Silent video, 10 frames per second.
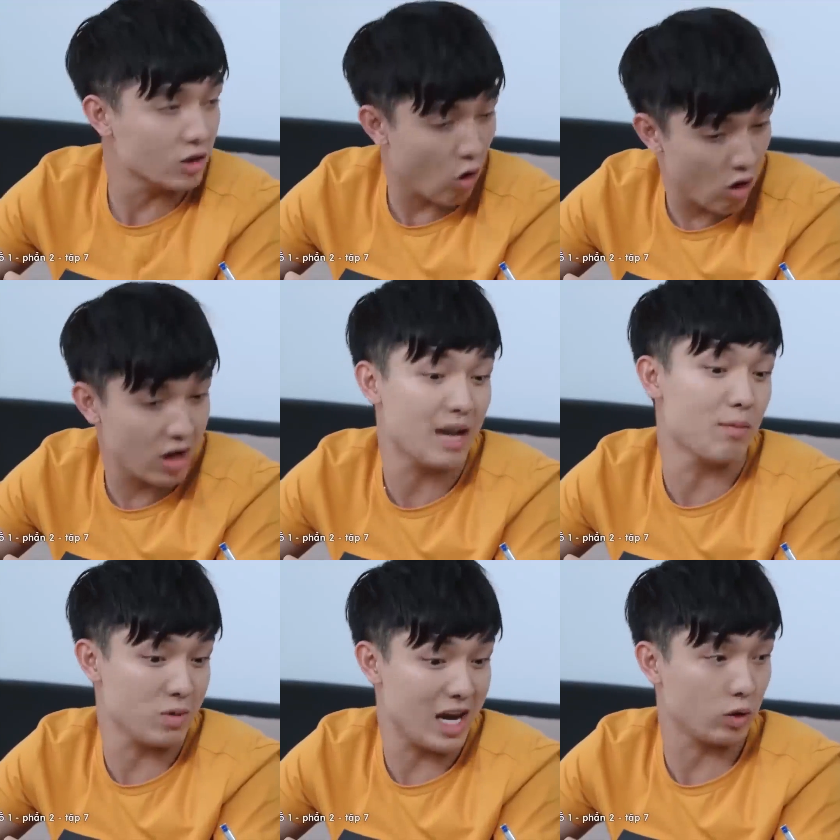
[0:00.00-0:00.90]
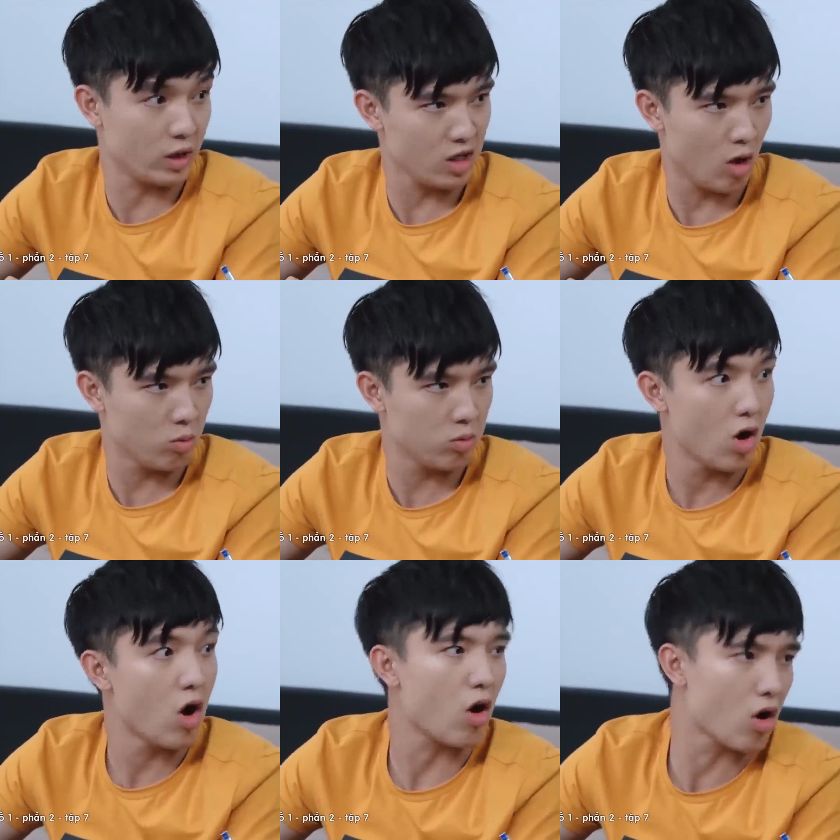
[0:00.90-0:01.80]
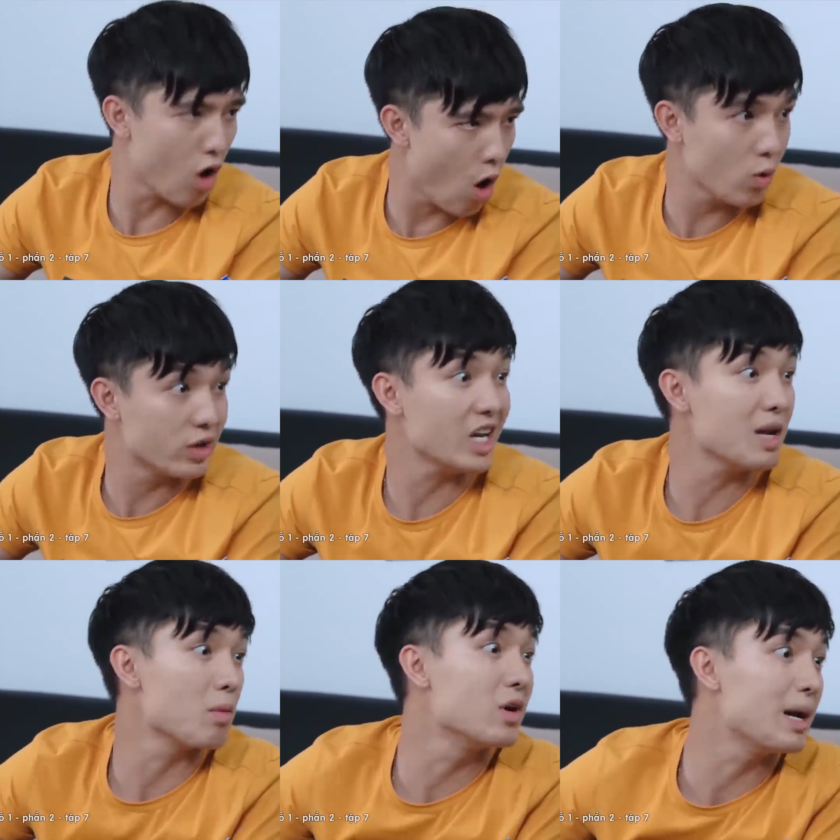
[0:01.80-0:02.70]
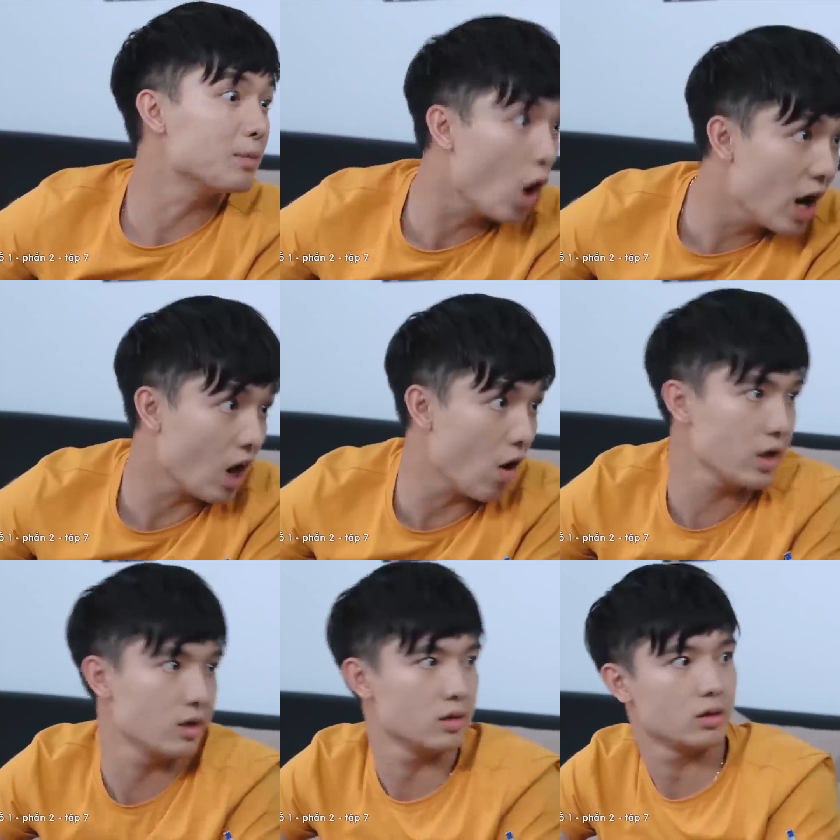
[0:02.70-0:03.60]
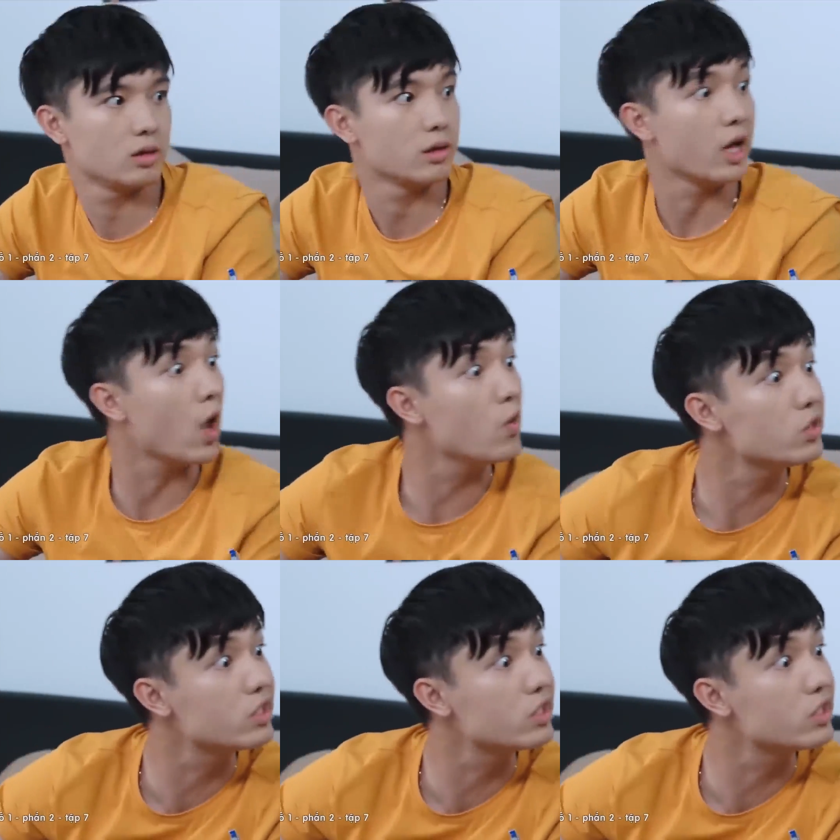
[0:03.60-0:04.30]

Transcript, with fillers: tôi là một nhà tuyển dụng còn cô chỉ là một người làm thuê thôi hiểu